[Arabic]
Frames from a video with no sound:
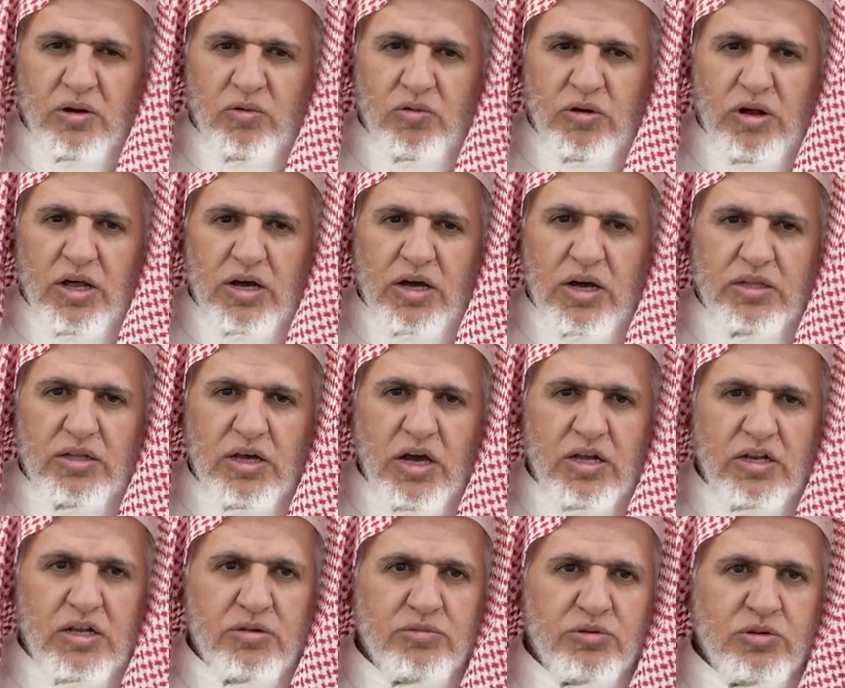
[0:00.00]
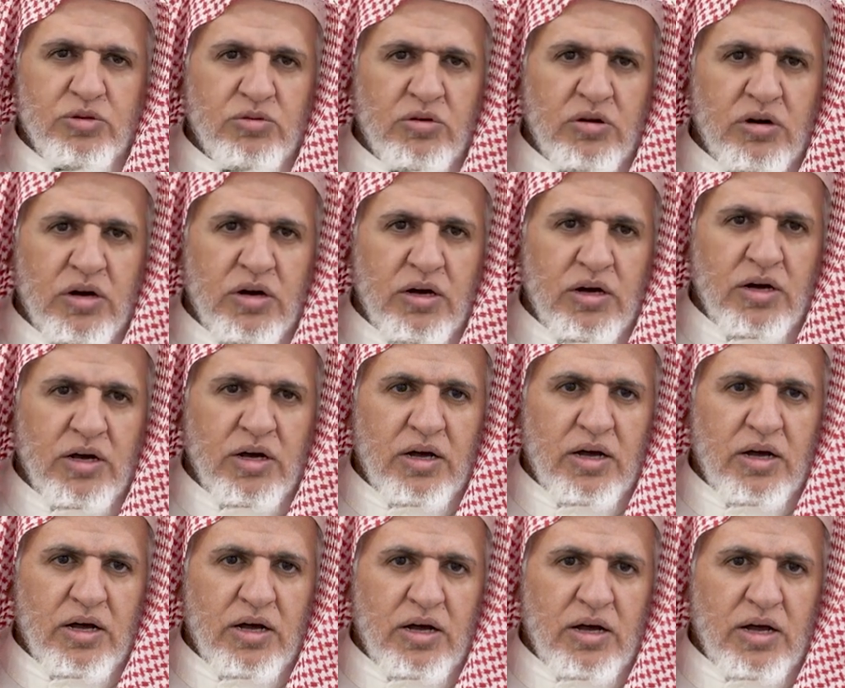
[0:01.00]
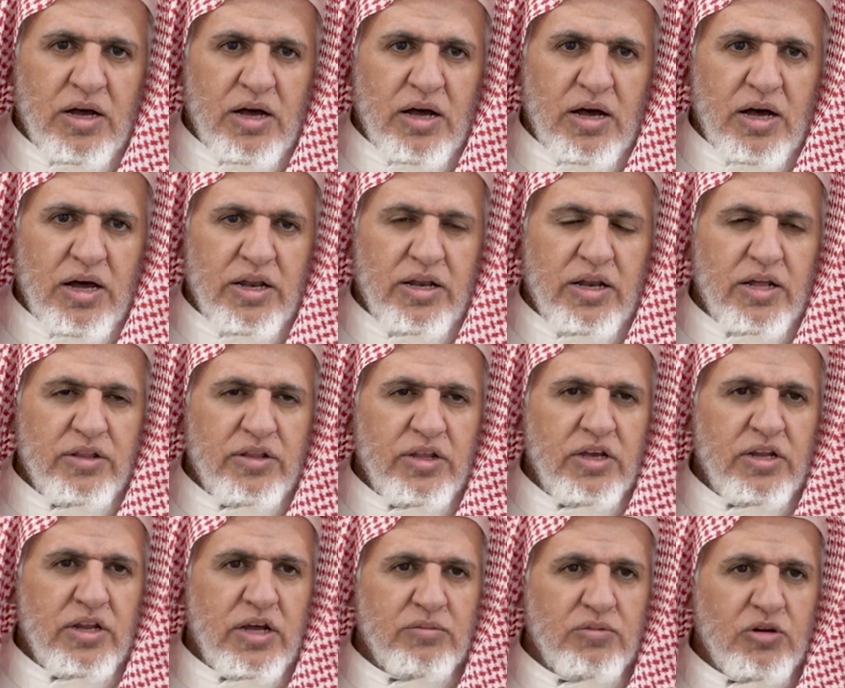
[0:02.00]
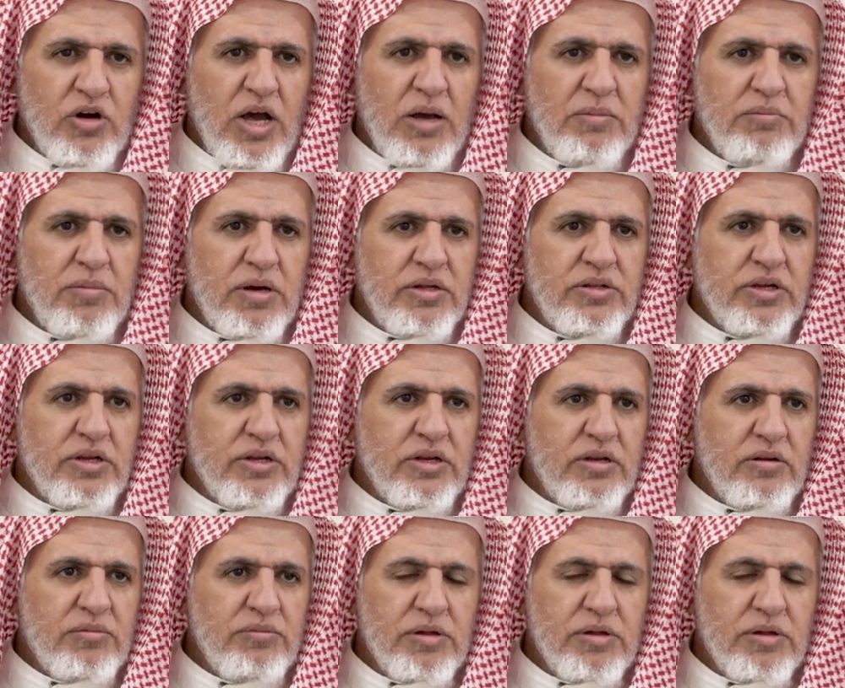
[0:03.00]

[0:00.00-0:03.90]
ولقد علمت ان دين محمد